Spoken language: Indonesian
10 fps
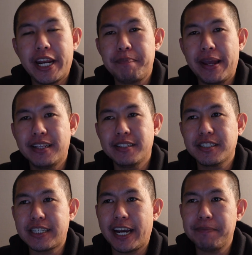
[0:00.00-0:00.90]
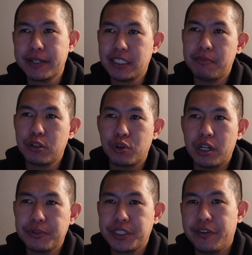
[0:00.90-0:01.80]
Gary Payton the second pasti masukin
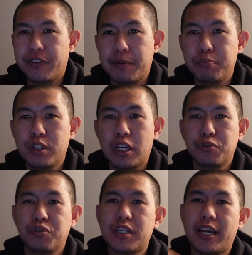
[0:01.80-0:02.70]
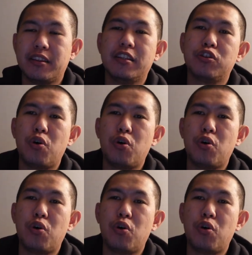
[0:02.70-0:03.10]
sama Steve Kerr pun langsung set the